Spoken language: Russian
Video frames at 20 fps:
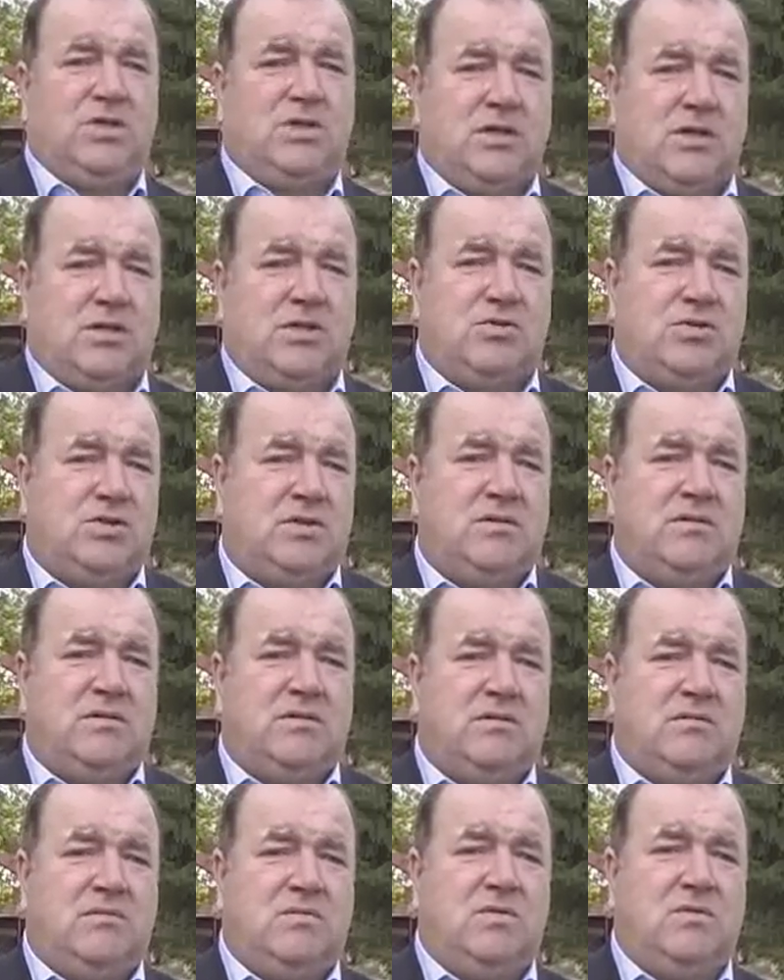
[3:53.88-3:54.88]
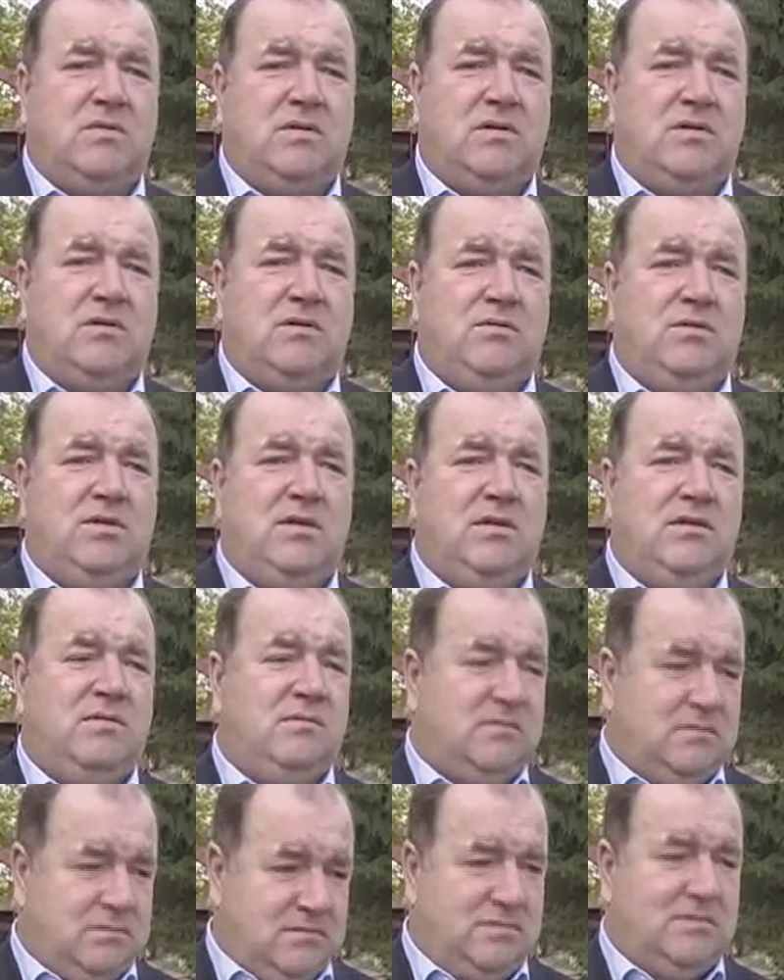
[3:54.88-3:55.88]
хорошо, что э, много людей
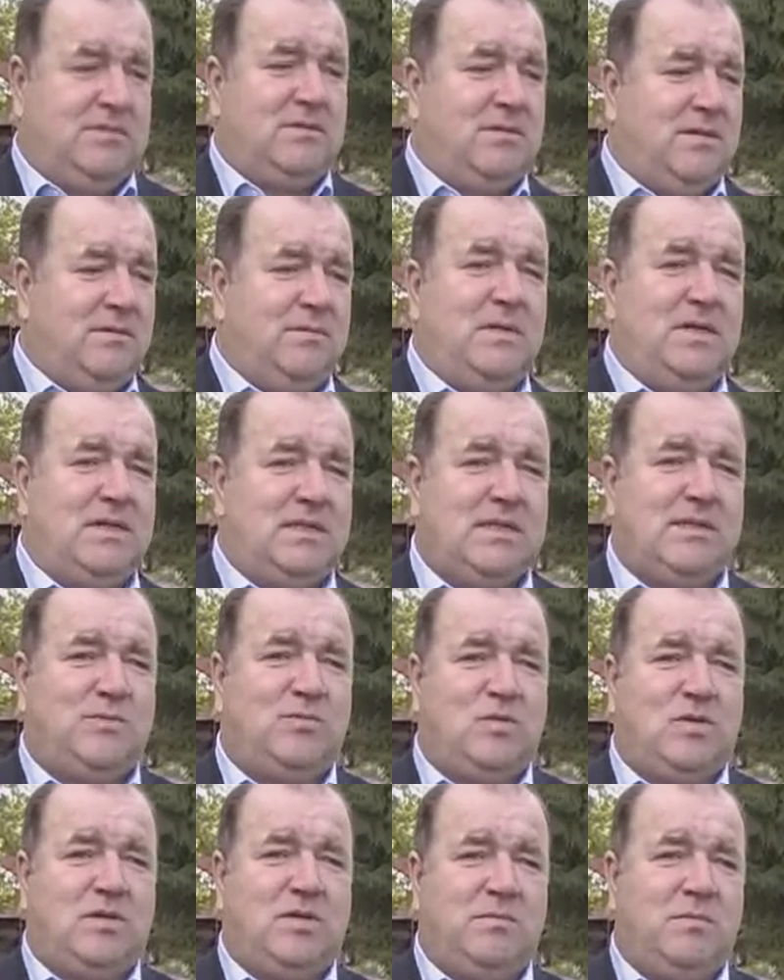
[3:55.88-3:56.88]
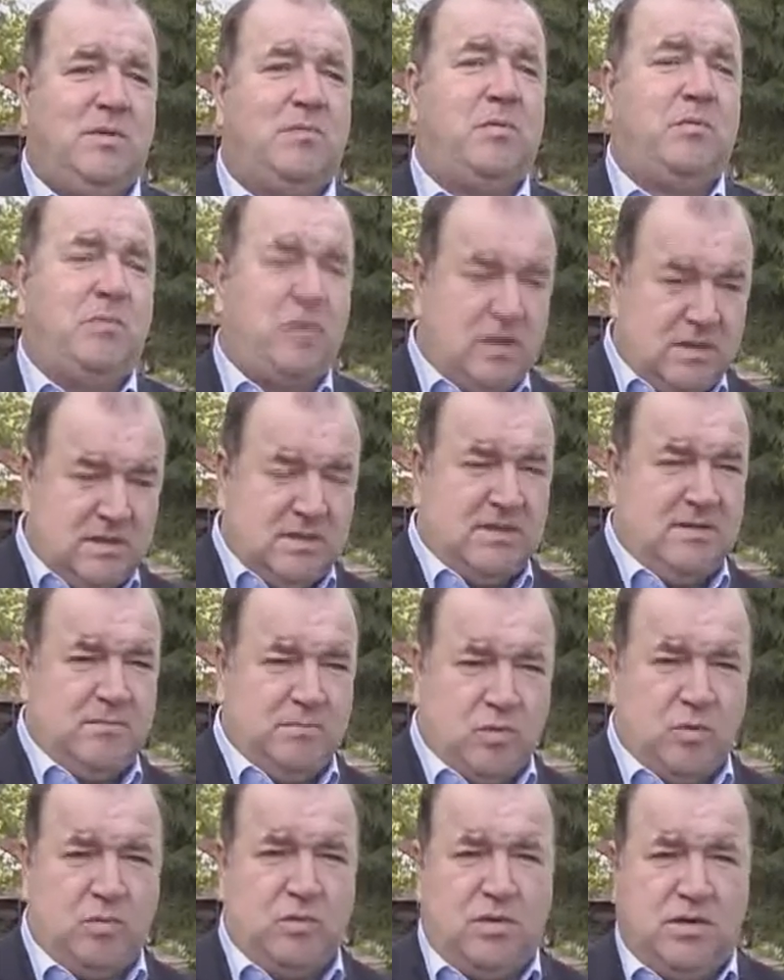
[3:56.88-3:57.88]
занимается спортом и
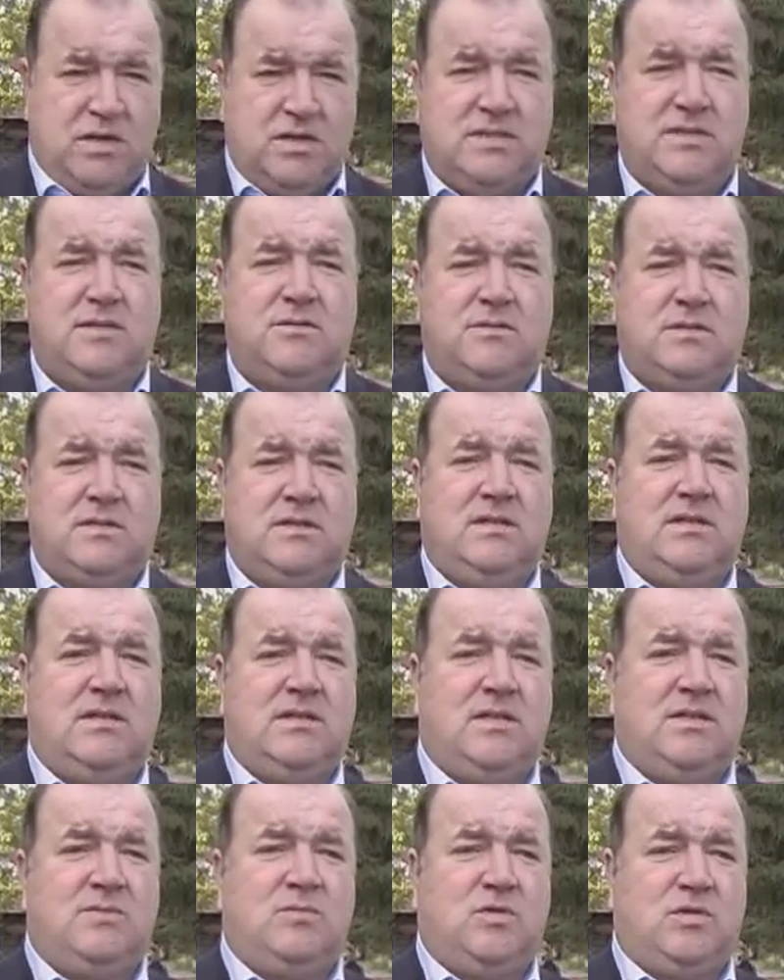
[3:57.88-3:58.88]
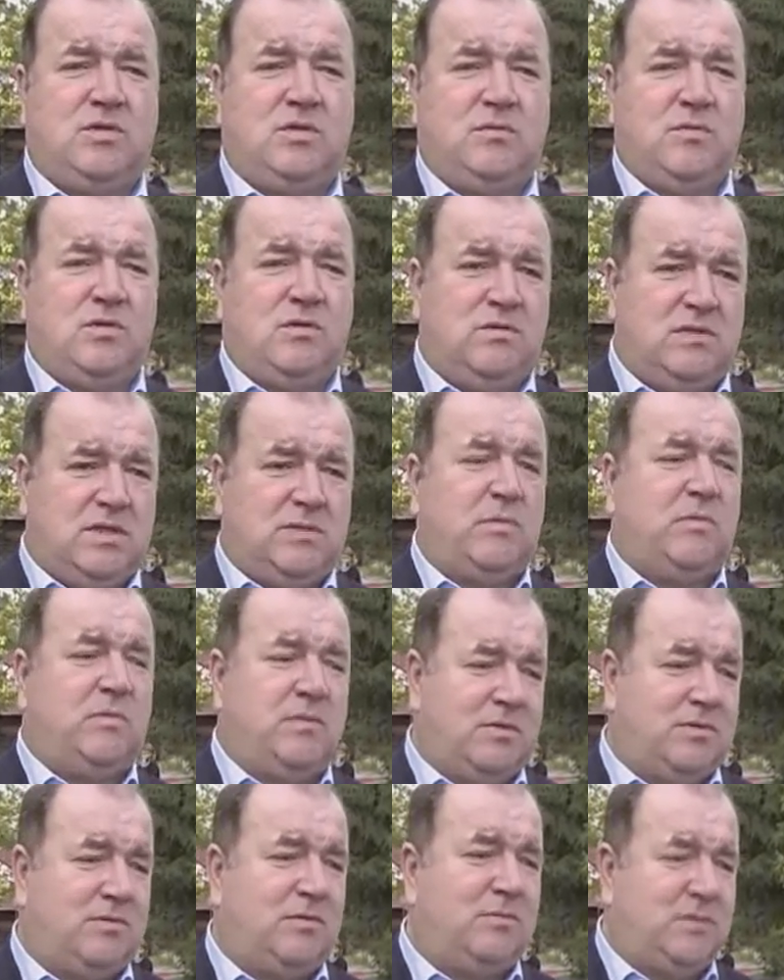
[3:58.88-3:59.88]
популяризирует занятия спортом, но у нас по
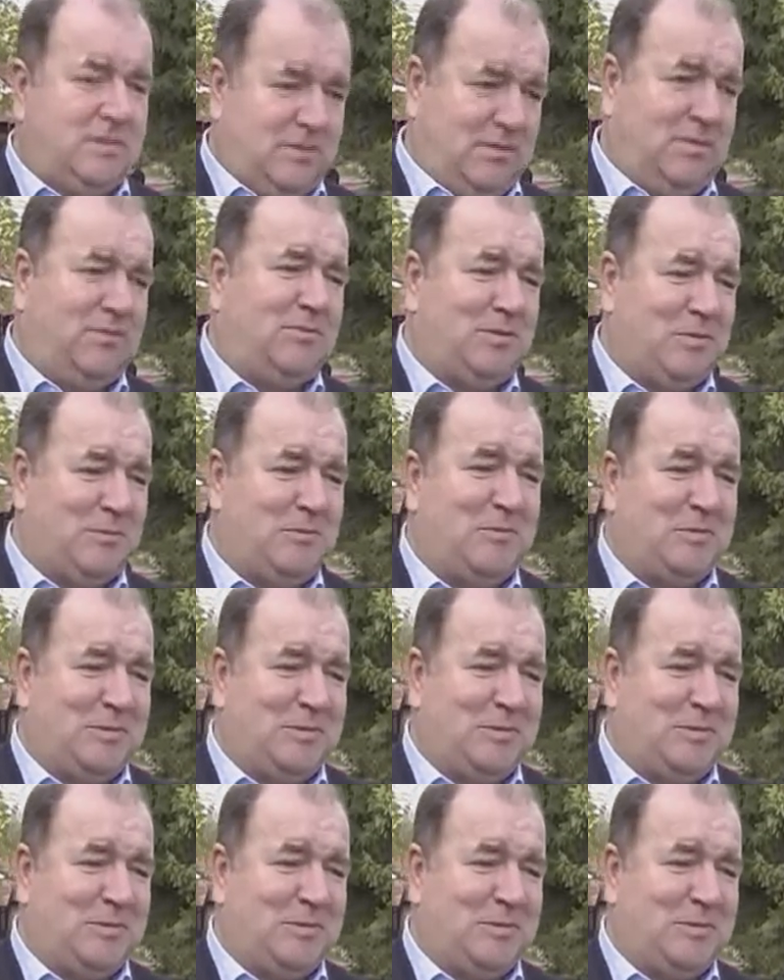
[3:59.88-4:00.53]
Полевскому действительно очень много